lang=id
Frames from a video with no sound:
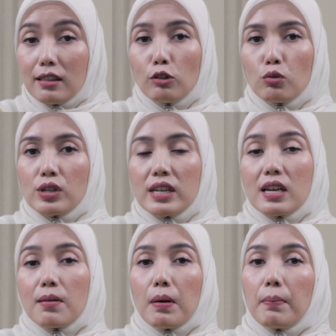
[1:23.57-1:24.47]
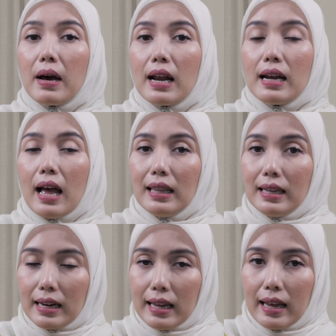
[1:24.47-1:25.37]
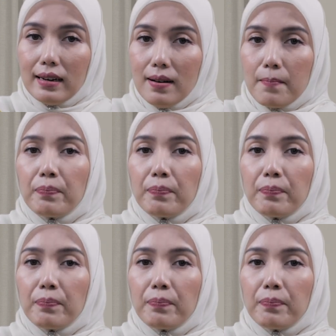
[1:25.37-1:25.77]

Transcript: tentu saja paparan alergen